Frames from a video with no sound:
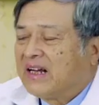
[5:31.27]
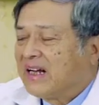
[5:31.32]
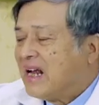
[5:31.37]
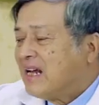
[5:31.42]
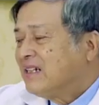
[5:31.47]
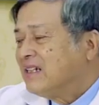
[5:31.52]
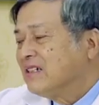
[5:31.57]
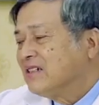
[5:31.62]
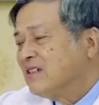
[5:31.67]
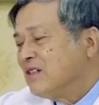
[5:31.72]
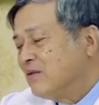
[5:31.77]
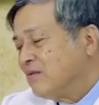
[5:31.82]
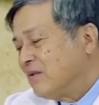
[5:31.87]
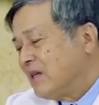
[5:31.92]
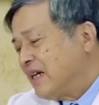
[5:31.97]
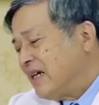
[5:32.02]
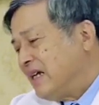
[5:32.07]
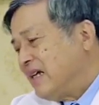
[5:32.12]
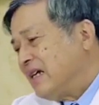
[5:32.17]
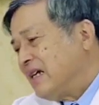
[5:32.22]
cách sử dụng
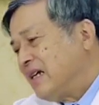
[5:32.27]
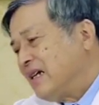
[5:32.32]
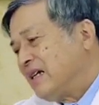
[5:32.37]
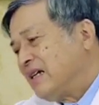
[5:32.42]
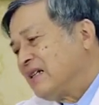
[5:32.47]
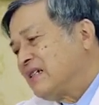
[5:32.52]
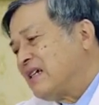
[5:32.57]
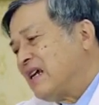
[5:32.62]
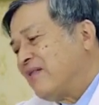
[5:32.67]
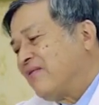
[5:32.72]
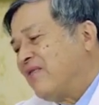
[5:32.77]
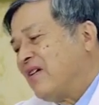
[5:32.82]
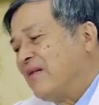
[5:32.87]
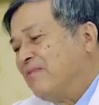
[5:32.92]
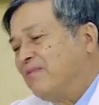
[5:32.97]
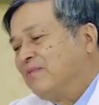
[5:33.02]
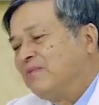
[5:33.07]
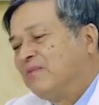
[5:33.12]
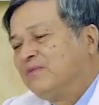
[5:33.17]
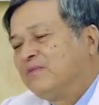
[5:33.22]
cái à, sản
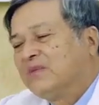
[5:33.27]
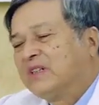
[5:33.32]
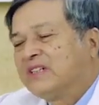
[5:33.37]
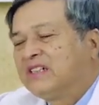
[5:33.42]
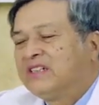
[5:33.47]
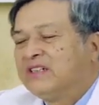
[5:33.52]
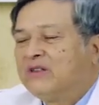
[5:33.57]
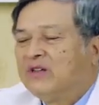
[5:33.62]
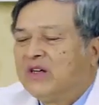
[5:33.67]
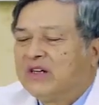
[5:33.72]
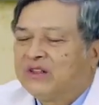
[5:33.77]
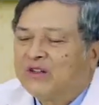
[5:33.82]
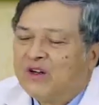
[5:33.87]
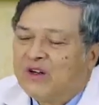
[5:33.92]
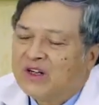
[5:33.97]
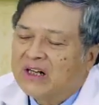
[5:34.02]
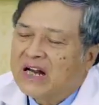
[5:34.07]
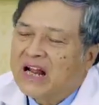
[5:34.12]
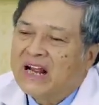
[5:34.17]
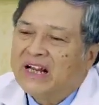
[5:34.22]
phẩm à, siro ăn
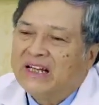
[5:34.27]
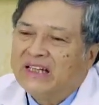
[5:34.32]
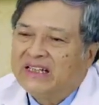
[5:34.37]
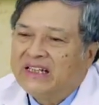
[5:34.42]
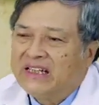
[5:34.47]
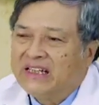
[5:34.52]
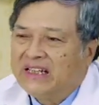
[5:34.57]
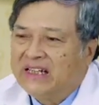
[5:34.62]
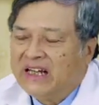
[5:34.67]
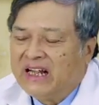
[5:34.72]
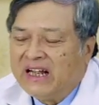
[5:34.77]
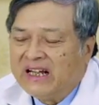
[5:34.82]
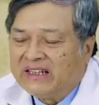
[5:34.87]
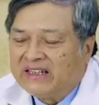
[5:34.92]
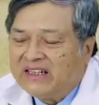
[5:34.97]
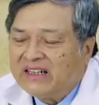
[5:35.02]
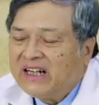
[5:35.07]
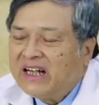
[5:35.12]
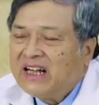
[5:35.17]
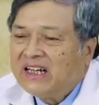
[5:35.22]
ngon này thì
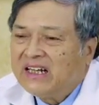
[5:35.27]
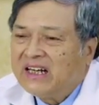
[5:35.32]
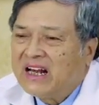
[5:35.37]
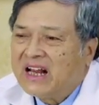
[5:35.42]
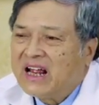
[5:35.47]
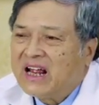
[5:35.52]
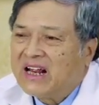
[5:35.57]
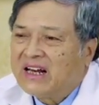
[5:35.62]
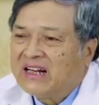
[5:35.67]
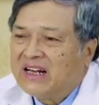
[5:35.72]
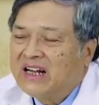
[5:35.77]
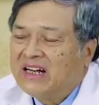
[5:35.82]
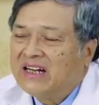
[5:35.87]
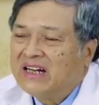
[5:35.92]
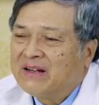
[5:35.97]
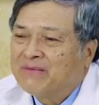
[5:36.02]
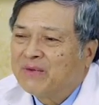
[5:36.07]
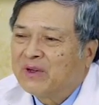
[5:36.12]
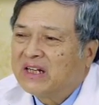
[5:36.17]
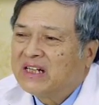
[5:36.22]
trước hết là đây
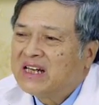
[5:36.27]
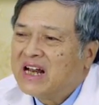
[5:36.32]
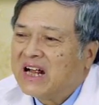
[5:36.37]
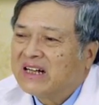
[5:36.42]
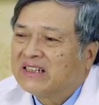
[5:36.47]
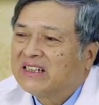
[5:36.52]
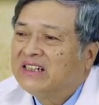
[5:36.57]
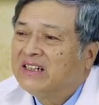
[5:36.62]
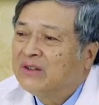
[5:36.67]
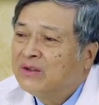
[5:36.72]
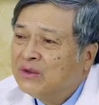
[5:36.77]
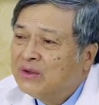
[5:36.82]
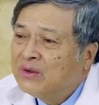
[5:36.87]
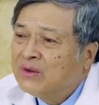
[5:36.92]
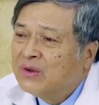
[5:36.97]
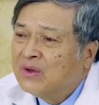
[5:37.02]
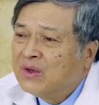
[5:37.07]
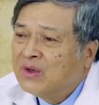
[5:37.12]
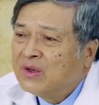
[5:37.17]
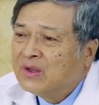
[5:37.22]
là một cái dạng siro
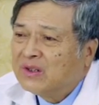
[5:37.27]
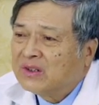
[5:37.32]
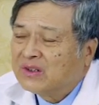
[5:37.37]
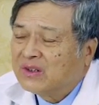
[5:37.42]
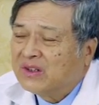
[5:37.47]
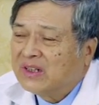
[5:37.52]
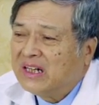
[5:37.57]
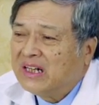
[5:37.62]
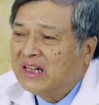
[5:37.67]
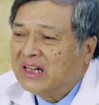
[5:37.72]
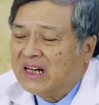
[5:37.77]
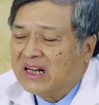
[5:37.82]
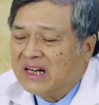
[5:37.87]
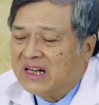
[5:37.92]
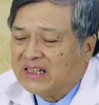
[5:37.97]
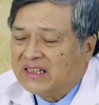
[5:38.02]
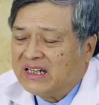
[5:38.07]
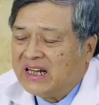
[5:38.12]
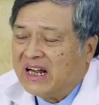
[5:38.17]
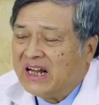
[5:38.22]
cho nên là
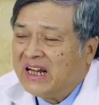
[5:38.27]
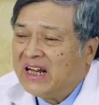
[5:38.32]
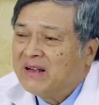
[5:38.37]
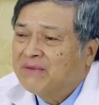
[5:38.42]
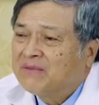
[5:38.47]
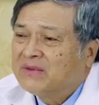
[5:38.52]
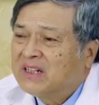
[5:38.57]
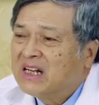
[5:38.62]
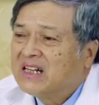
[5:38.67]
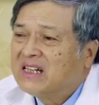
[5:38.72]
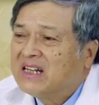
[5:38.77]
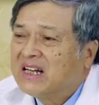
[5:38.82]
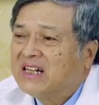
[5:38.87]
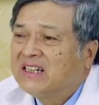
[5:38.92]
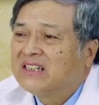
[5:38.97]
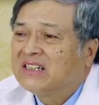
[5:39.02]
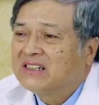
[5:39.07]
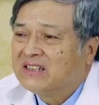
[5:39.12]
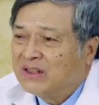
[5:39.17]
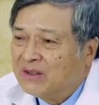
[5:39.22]
trẻ em rất dễ
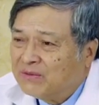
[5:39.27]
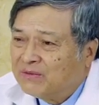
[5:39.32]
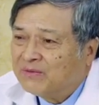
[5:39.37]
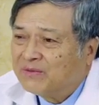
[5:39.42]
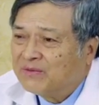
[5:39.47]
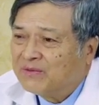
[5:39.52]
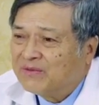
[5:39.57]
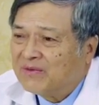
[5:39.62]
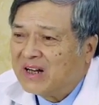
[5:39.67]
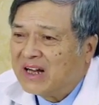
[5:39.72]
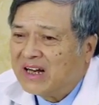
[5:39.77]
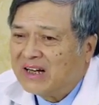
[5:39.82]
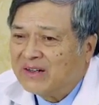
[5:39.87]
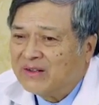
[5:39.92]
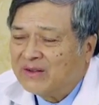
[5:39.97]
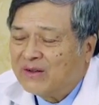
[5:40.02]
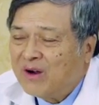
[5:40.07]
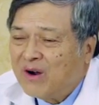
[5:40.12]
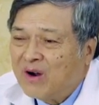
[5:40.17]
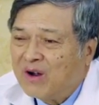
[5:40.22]
sử dụng và nó
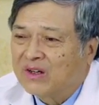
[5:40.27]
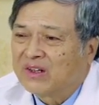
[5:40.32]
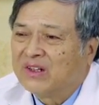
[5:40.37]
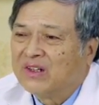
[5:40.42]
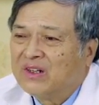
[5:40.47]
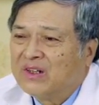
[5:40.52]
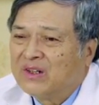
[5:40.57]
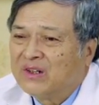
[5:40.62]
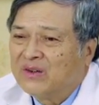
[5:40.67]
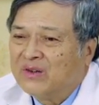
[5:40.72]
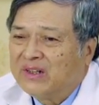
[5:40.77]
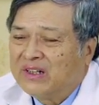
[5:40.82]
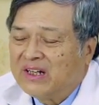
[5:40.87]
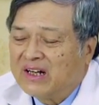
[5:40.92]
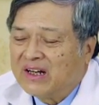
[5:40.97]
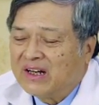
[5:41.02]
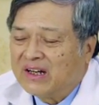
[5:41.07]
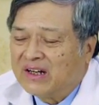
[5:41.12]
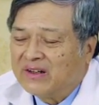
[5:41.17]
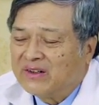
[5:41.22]
ngọt, coi như
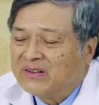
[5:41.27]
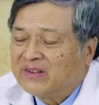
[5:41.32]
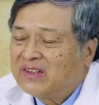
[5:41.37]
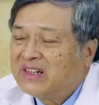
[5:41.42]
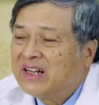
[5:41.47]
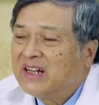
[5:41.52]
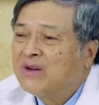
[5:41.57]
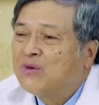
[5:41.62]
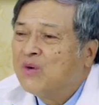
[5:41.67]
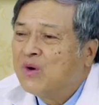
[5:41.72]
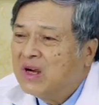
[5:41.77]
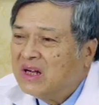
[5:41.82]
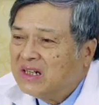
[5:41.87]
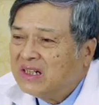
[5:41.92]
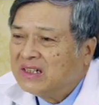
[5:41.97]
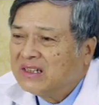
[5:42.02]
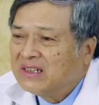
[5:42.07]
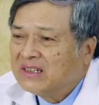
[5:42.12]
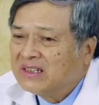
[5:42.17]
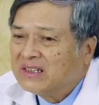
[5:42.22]
là nó dễ uống
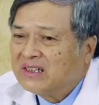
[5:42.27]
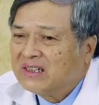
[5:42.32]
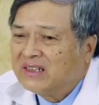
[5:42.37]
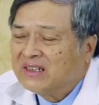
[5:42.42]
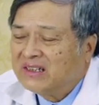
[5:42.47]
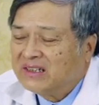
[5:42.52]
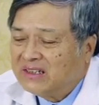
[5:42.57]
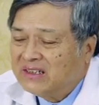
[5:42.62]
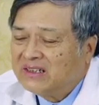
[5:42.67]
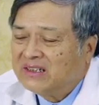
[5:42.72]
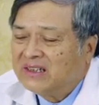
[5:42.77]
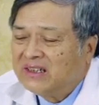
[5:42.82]
hơn